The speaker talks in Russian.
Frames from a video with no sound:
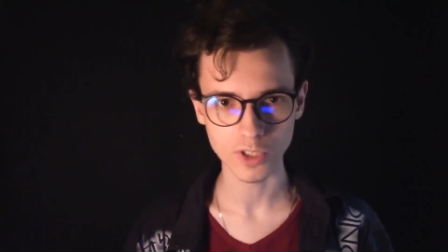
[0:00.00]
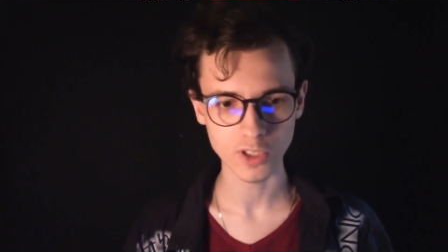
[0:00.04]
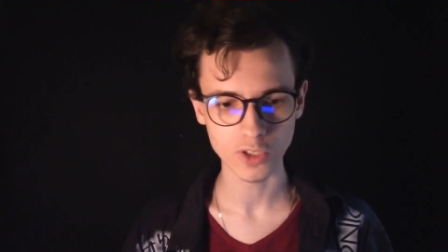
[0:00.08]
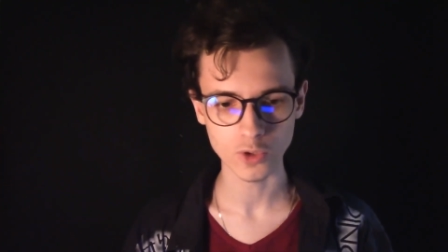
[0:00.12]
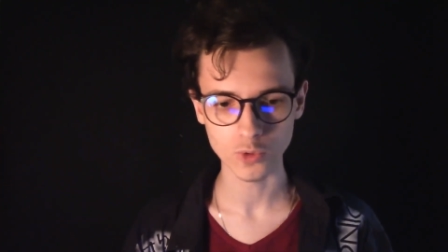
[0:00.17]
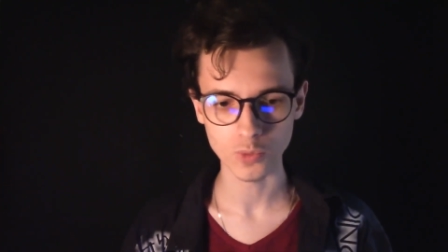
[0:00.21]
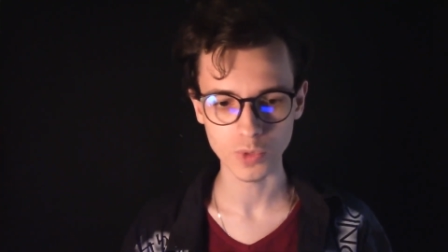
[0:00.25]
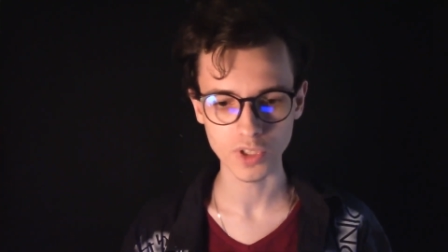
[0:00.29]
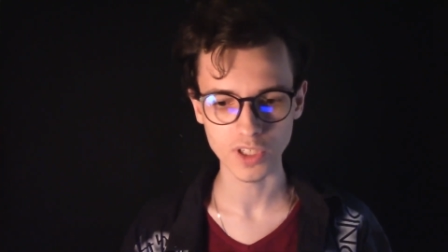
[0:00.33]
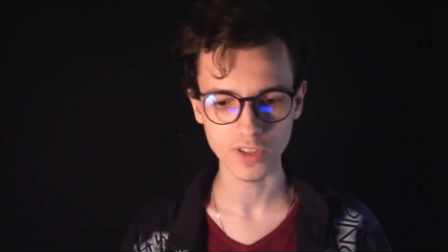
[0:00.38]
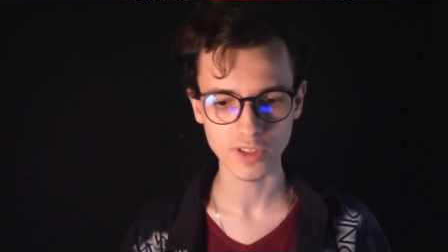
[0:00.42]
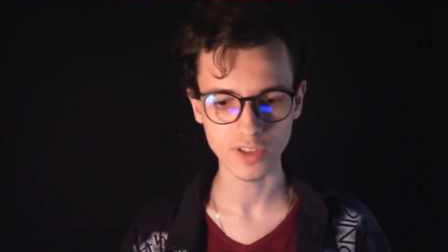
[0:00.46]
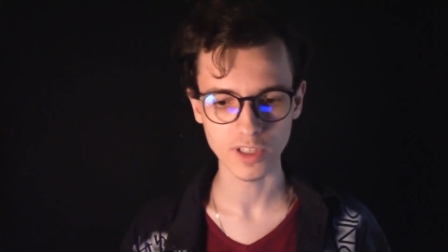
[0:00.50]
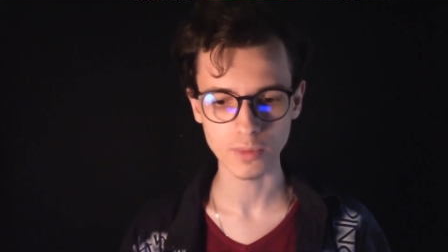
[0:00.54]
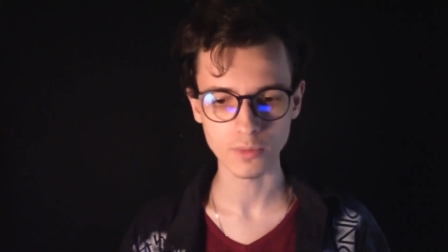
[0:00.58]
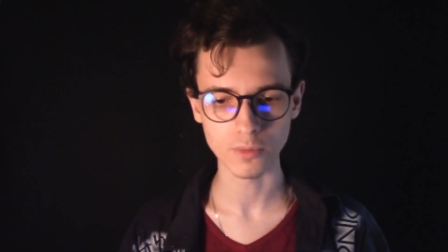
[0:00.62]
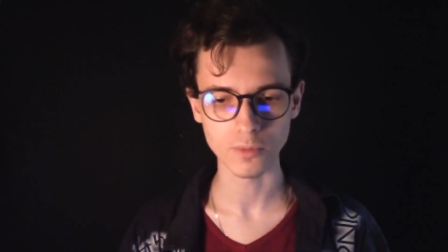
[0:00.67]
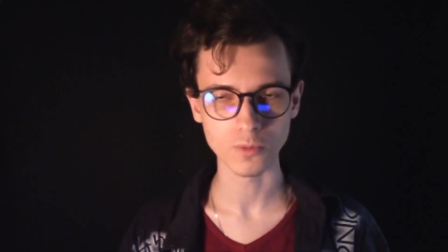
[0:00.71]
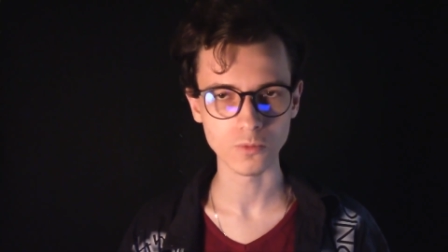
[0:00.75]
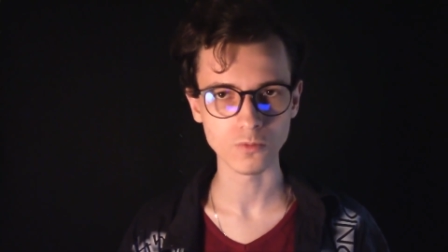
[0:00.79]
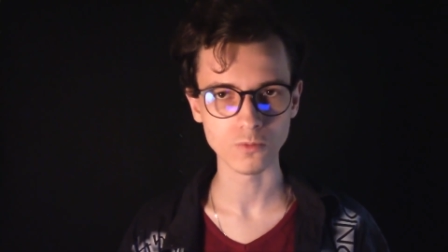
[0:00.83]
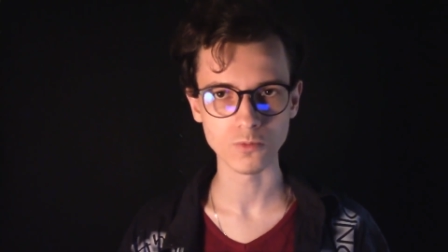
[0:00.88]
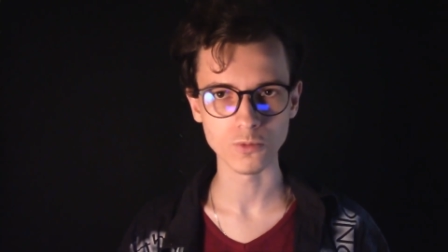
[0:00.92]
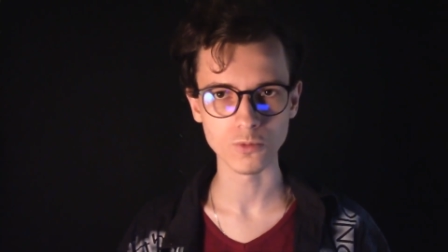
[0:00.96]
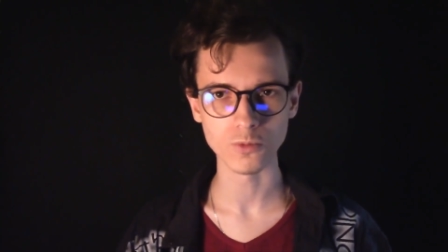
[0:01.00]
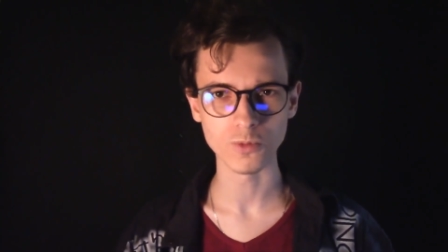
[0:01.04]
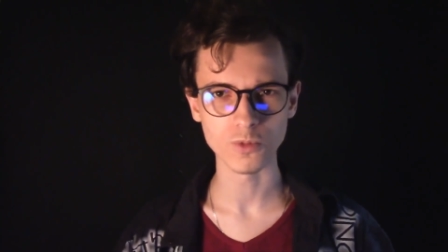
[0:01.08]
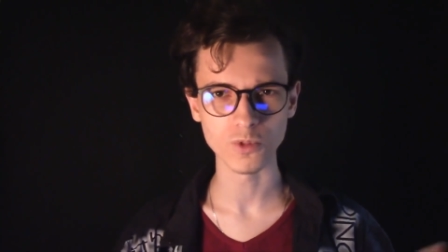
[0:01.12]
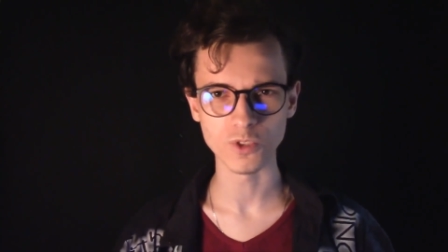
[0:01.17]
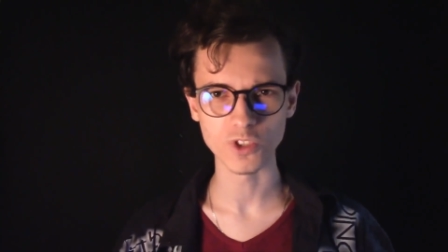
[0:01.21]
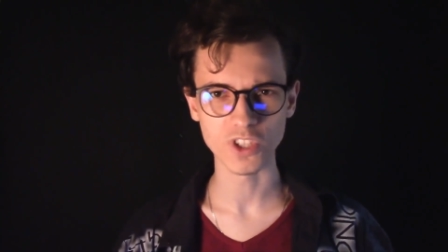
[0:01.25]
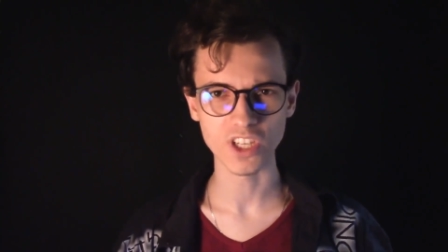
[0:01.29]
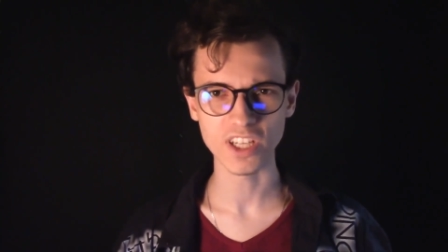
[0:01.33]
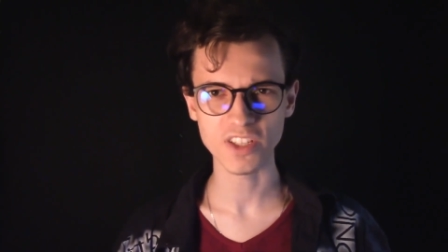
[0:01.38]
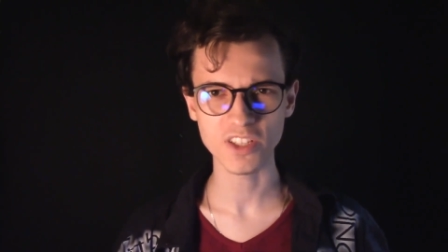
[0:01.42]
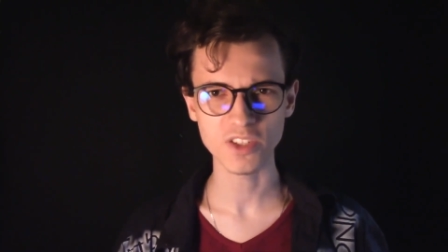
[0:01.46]
они у меня там
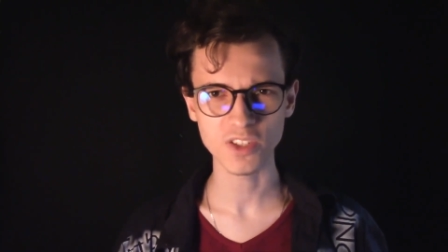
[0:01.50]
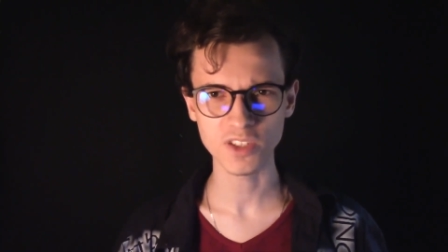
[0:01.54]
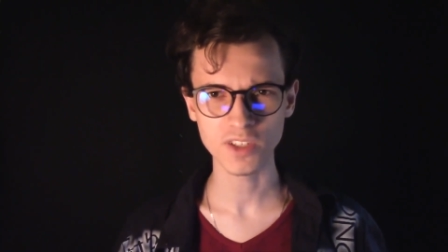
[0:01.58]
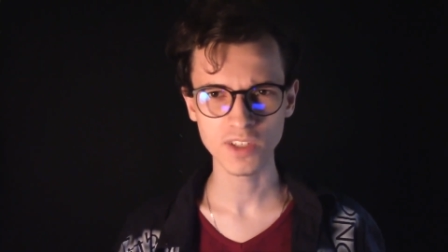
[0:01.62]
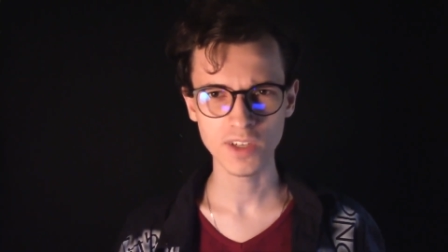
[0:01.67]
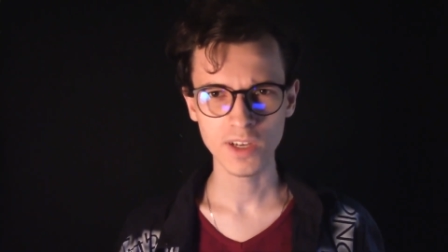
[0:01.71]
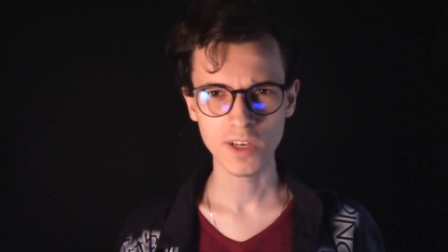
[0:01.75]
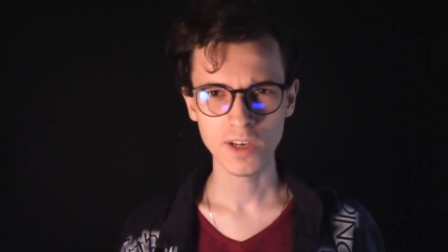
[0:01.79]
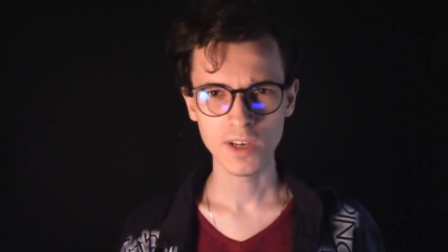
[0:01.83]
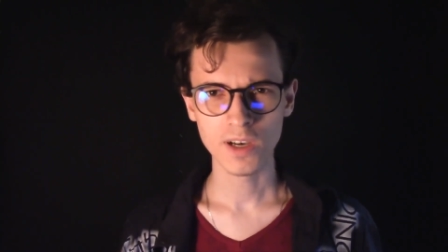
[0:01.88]
есть.